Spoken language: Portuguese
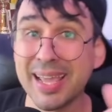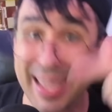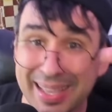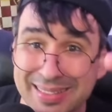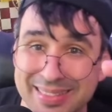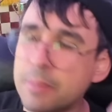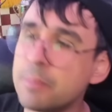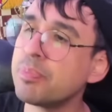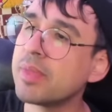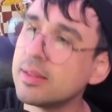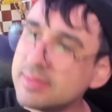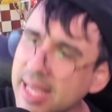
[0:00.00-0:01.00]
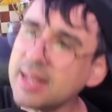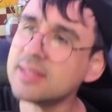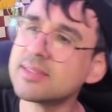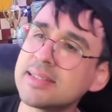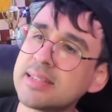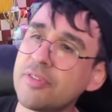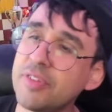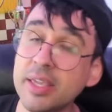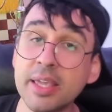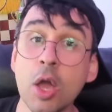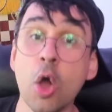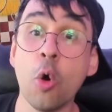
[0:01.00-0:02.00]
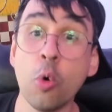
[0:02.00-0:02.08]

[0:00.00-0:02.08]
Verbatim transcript: entre Denis Lazavik,